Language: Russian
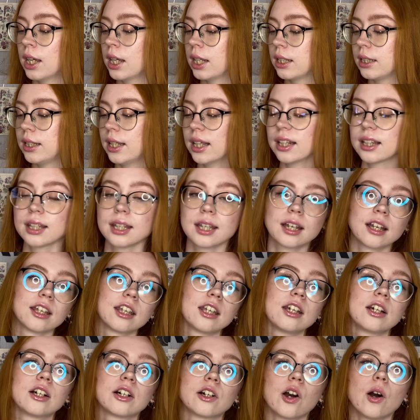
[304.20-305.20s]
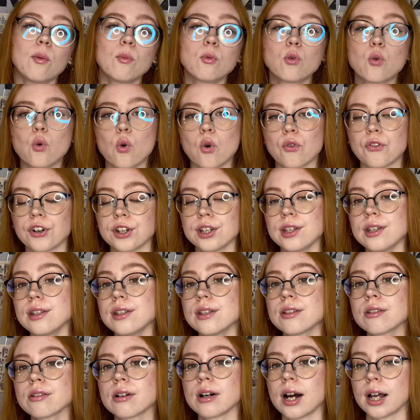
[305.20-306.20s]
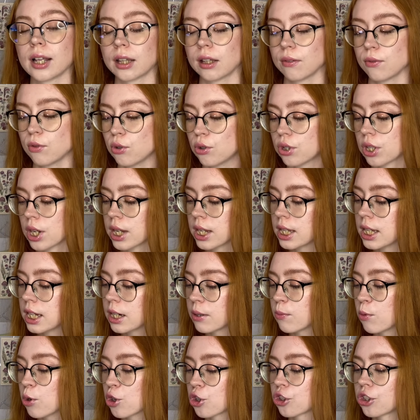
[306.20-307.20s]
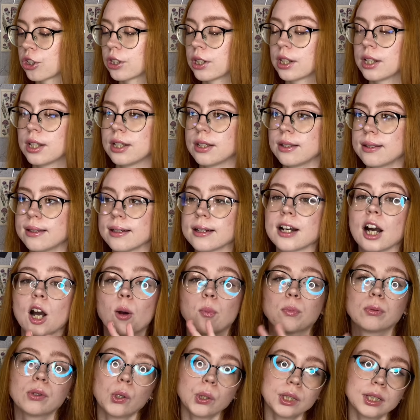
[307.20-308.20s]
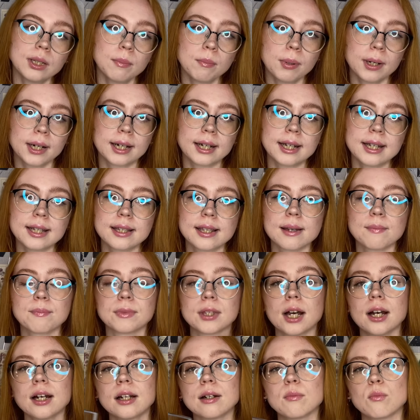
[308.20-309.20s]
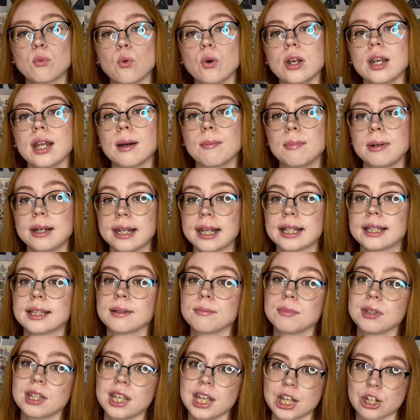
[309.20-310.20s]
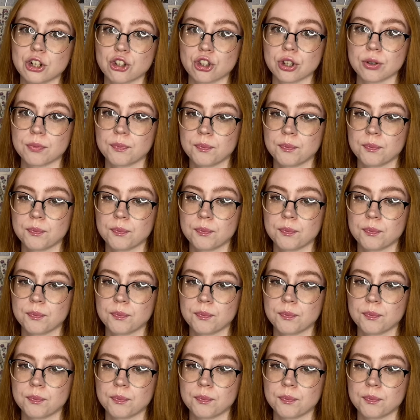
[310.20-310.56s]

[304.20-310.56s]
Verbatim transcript: нет никаких комков, они не скатываются, и их можно нанести как плотным покрытием, так и более бледным, нежным.